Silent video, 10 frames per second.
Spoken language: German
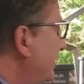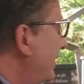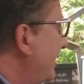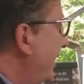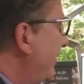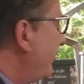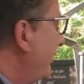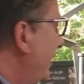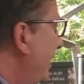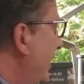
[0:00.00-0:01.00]
und ZDF
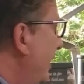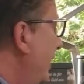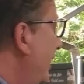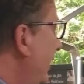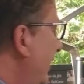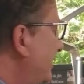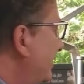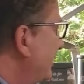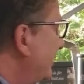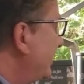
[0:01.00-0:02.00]
in den
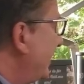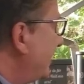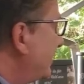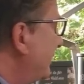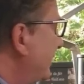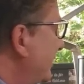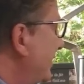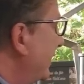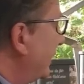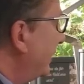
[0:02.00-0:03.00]
letzten 10, 20